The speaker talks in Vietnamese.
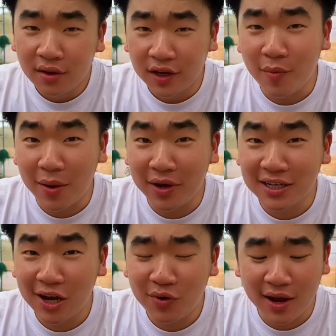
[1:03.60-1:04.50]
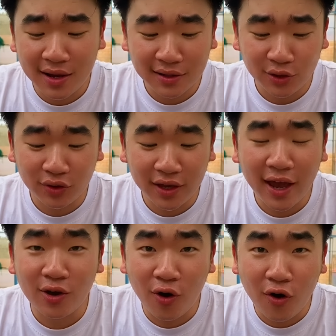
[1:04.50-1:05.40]
Khi mà ăn mấy cái rau này á Thì tôi thấy
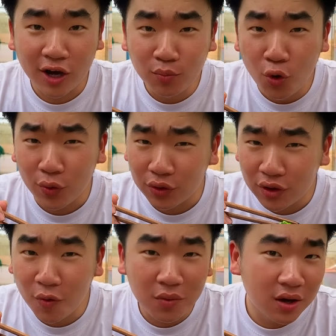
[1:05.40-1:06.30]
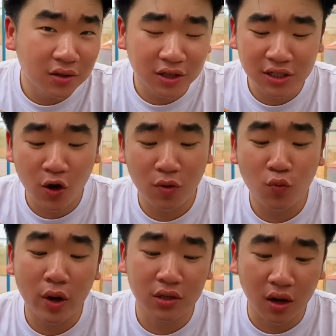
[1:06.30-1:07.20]
hành ngò cái mùi của nó nồng hơn những cái rau
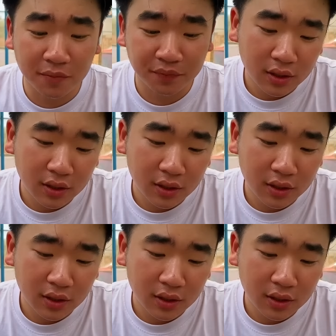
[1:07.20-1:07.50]
mình mua ngoài chợ